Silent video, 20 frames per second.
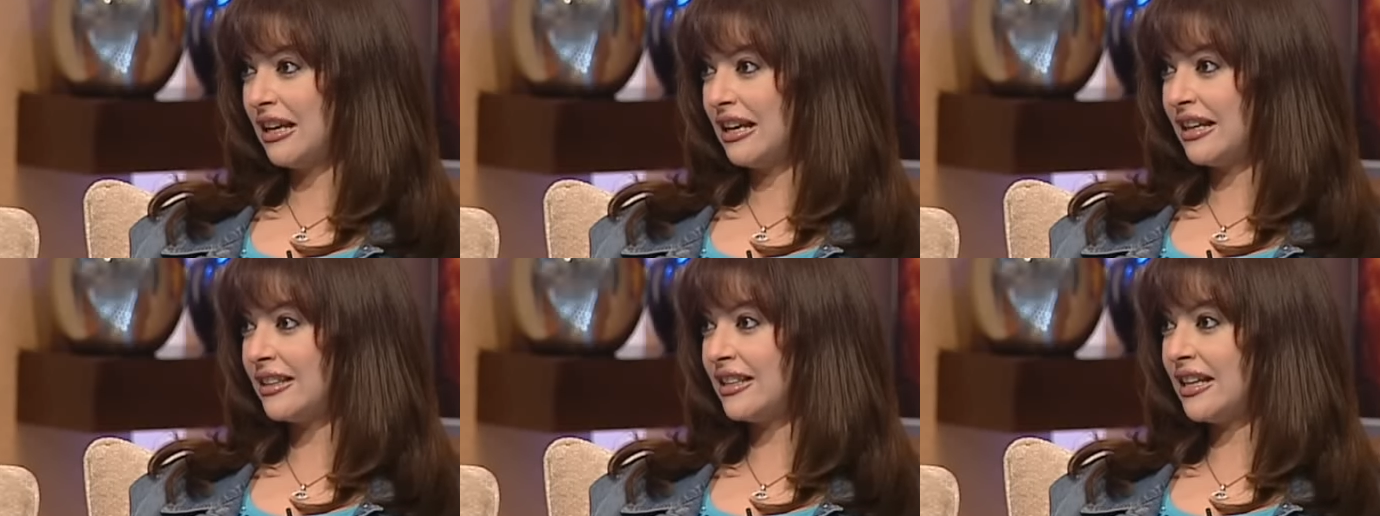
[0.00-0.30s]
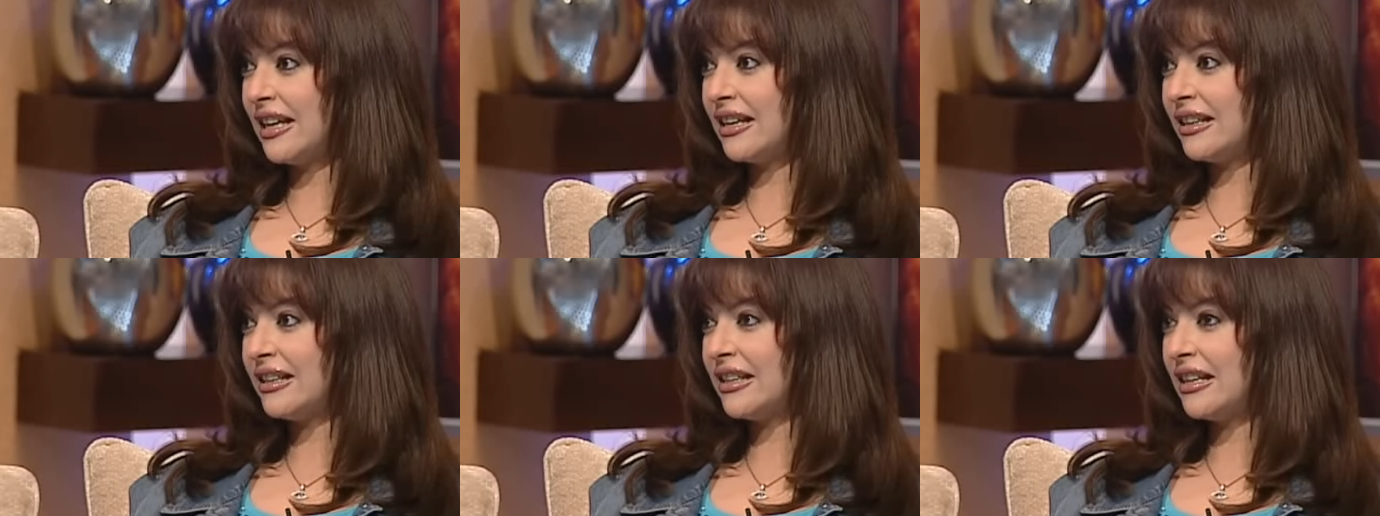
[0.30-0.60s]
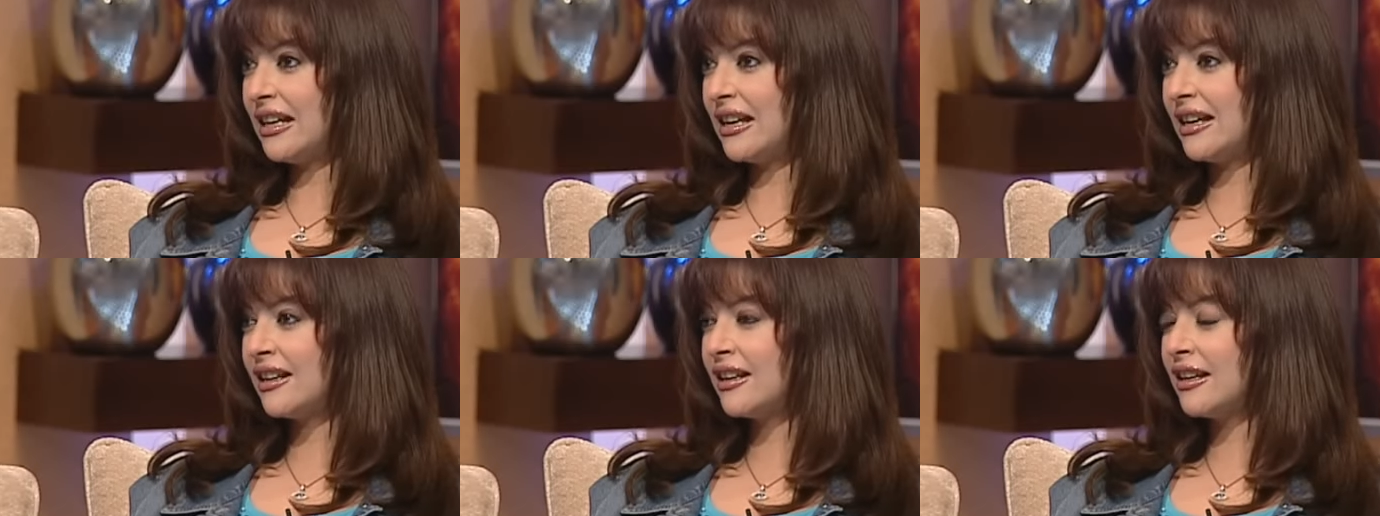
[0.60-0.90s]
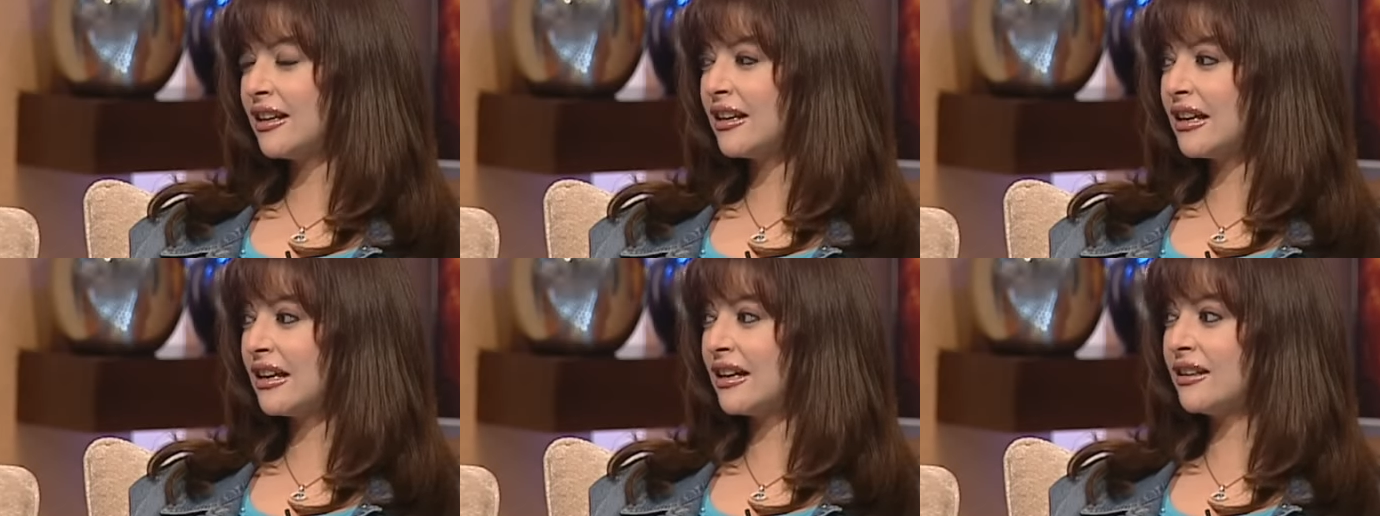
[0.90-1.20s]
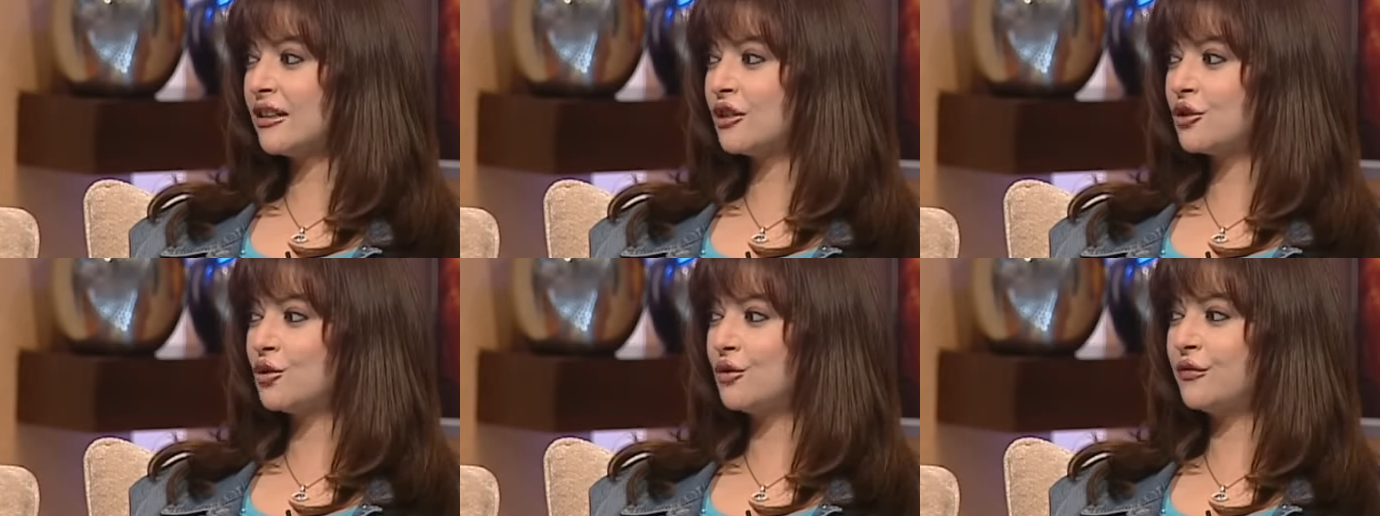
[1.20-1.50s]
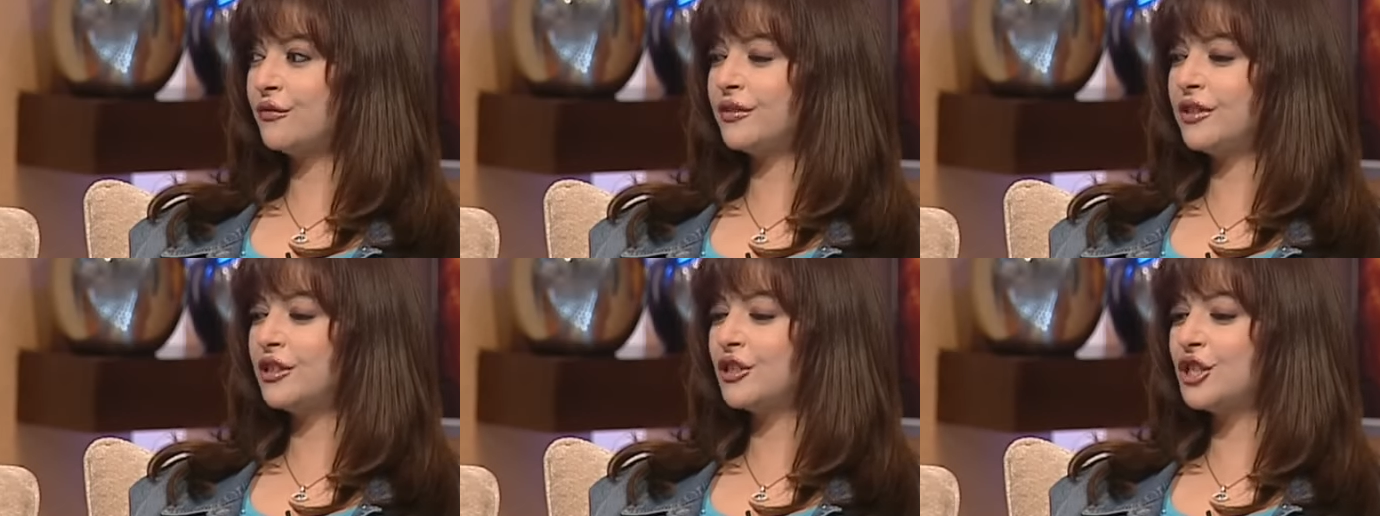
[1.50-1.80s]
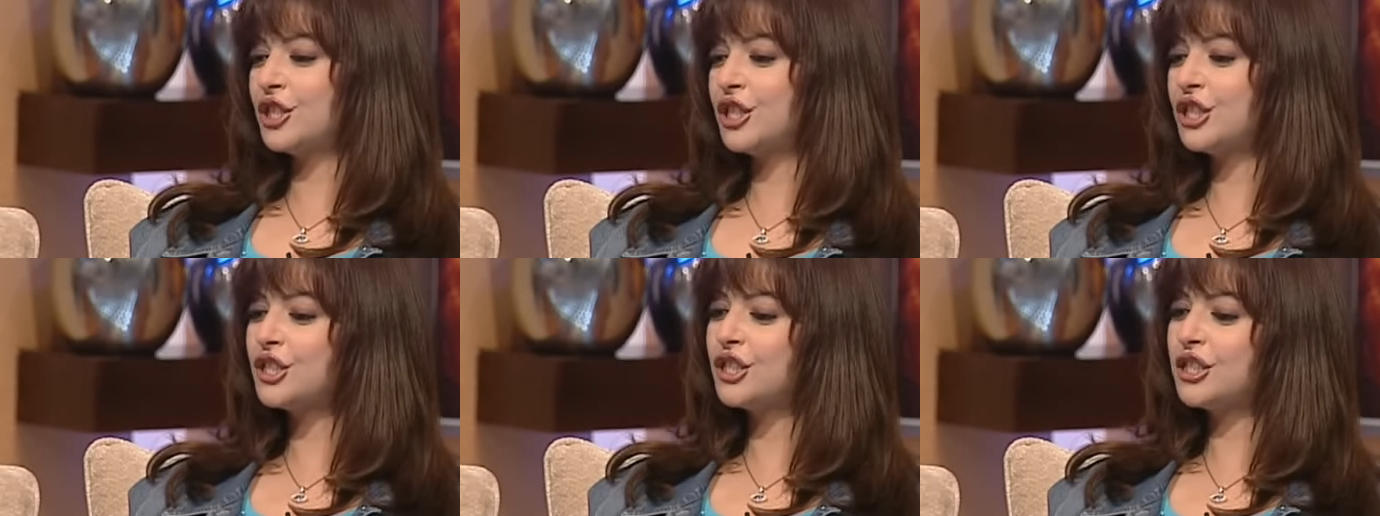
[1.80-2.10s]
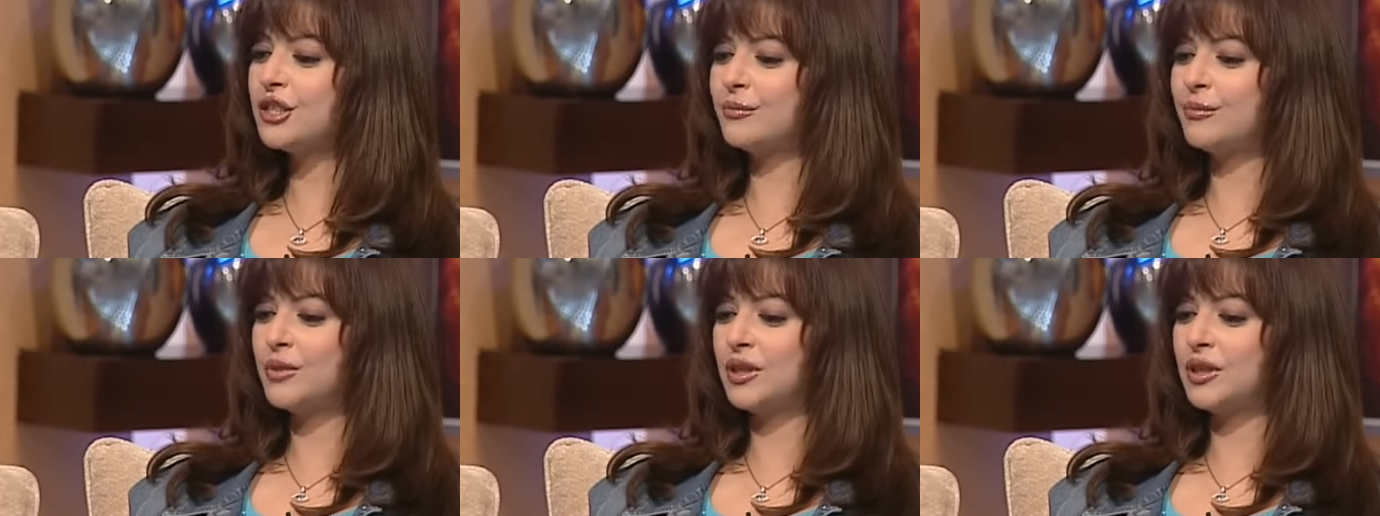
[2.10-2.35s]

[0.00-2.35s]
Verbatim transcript: يعني انا انا شفت جيجي